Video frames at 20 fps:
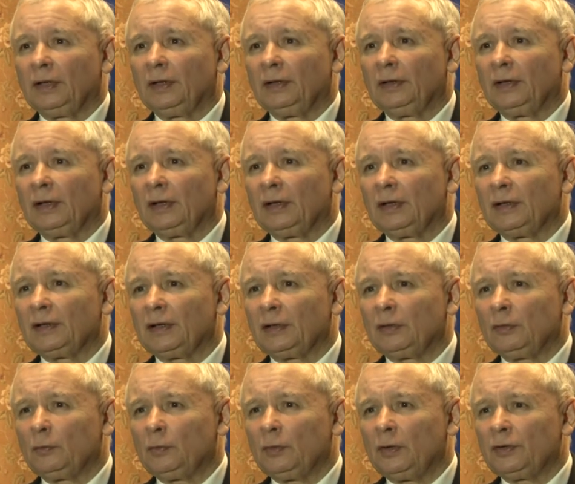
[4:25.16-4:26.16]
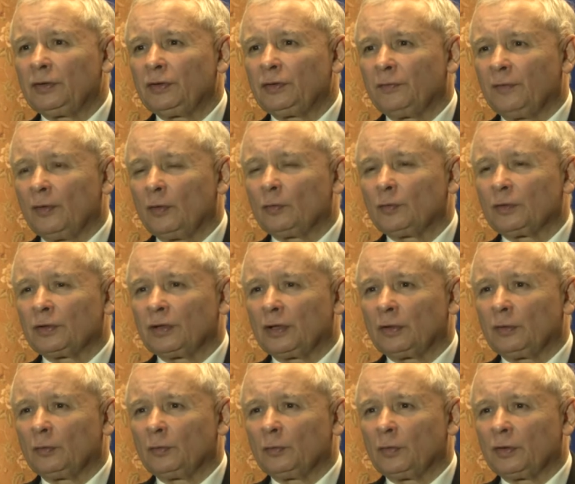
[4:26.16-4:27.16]
ten teren za to płaci, Wałbrzych
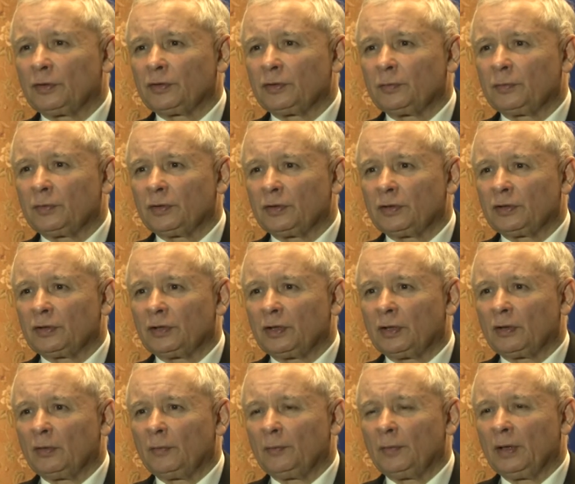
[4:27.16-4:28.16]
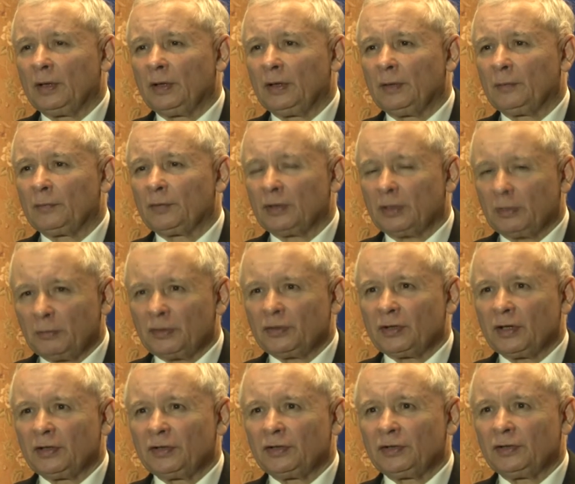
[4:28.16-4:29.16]
za to płaci, przecież te kopalnie, przynajmniej
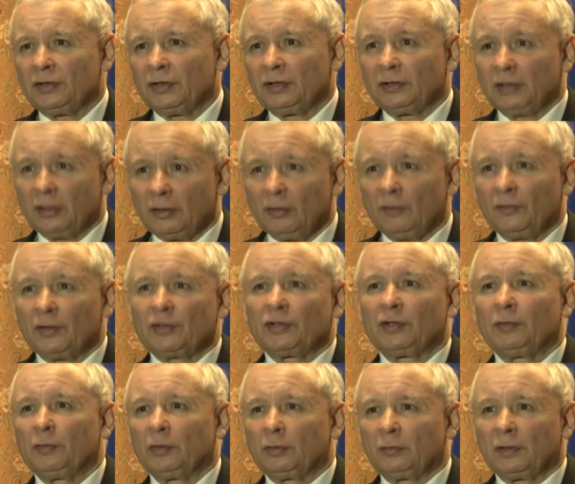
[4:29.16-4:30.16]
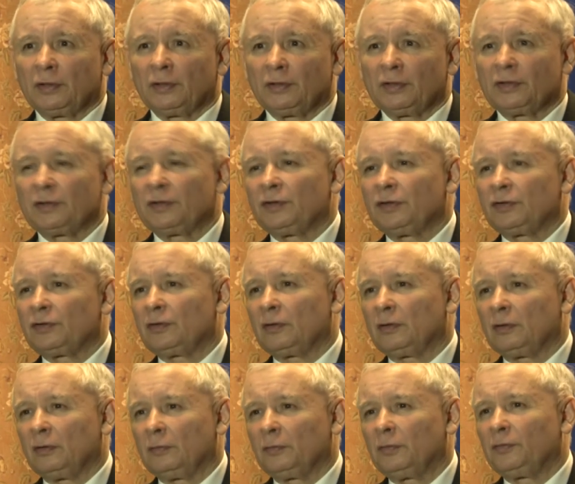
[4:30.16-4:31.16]
część z nich, te nowe szyby, które te
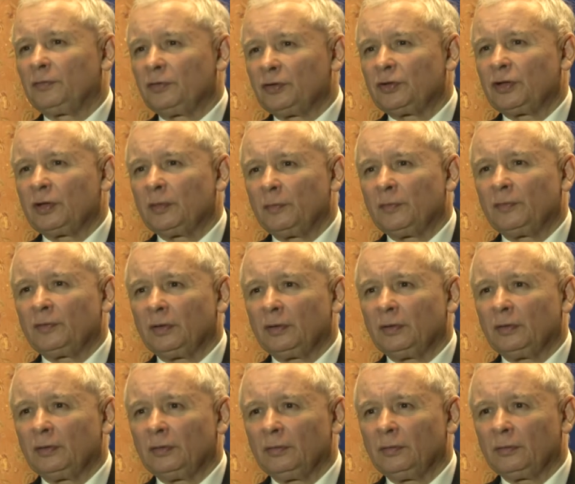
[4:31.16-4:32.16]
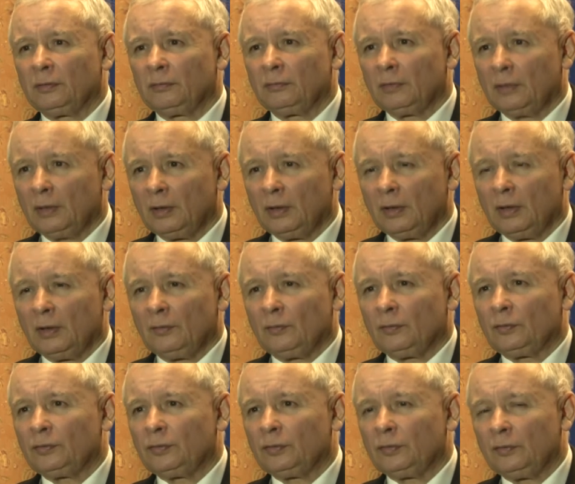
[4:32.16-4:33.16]
zniszczono, by dzisiaj pewnie
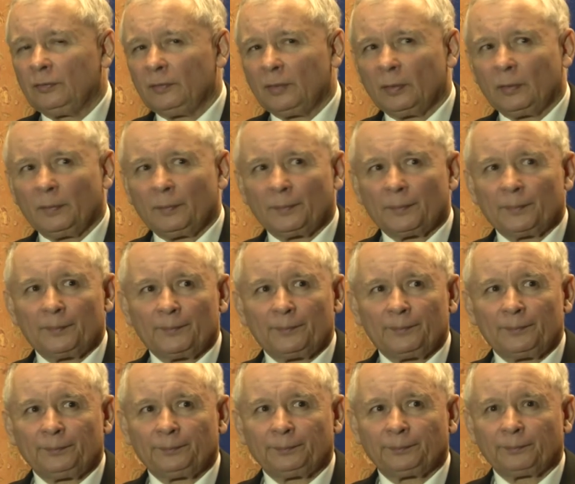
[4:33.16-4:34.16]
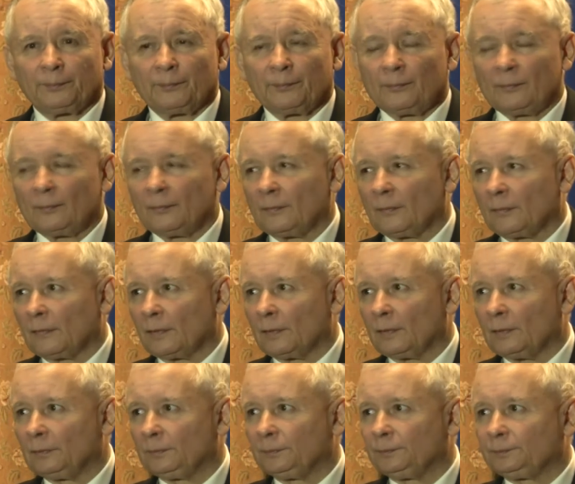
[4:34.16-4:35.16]
funkcjonowało. No ostatnie pytanie.
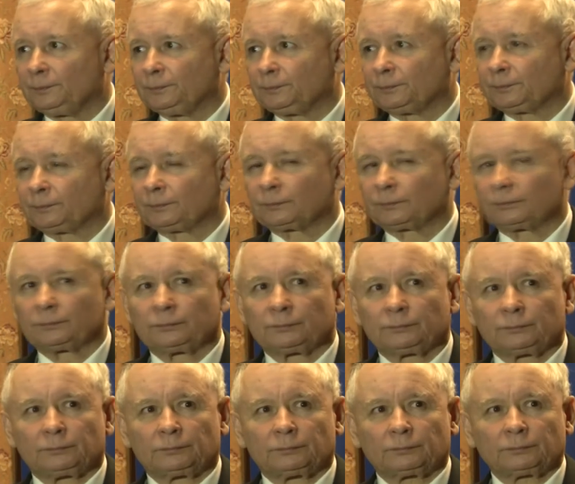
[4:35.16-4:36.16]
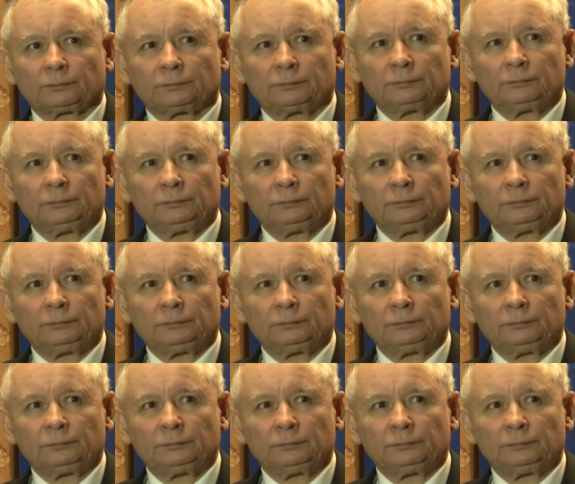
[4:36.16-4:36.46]
Spotykamy się w siedzibie Państwowej Wyższej Szkoły